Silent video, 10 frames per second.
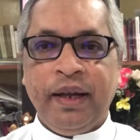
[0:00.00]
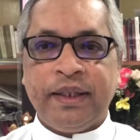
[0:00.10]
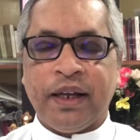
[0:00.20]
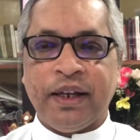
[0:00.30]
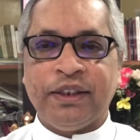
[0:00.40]

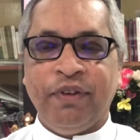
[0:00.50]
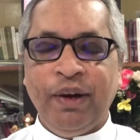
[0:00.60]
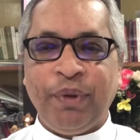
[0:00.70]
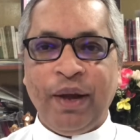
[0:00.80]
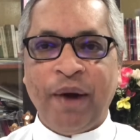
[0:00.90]
இயேசு
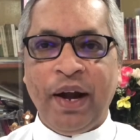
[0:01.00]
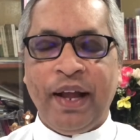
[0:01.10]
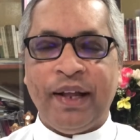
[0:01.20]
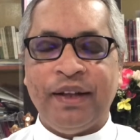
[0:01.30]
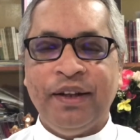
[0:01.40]
கிறிஸ்துவில் பிரியமான
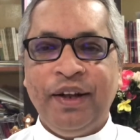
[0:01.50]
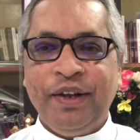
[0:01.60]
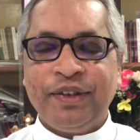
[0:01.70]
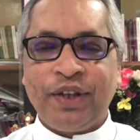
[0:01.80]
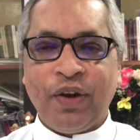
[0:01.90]

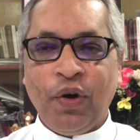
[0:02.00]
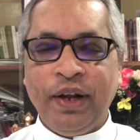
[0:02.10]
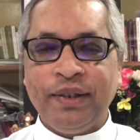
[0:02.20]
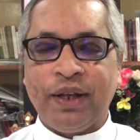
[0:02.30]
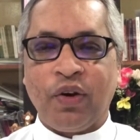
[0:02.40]

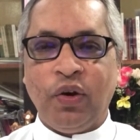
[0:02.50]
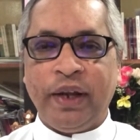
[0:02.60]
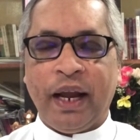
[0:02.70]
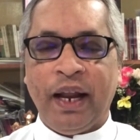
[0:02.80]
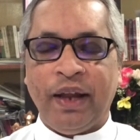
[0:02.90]
சகோதர
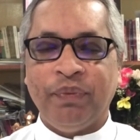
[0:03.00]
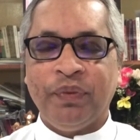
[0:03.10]
சகோதரிகளே